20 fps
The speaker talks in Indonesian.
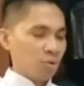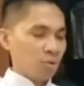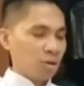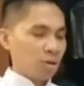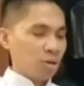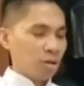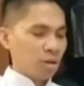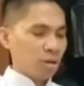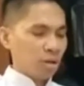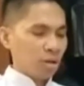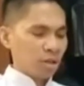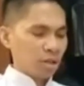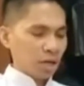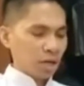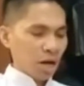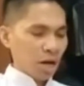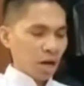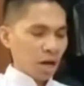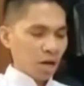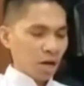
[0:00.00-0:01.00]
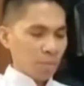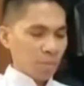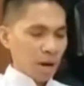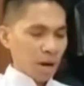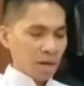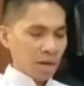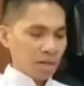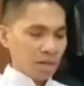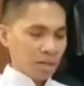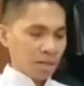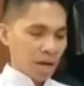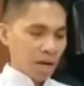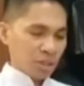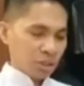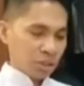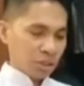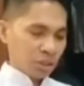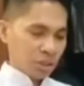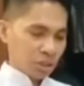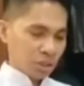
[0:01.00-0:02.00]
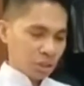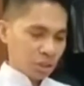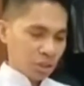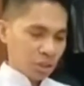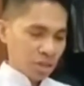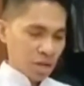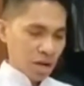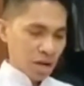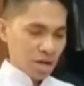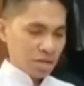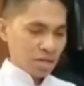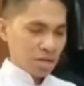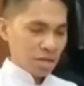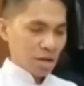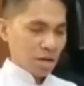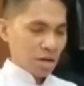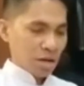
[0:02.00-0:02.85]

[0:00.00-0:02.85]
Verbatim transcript: serta kasih setianya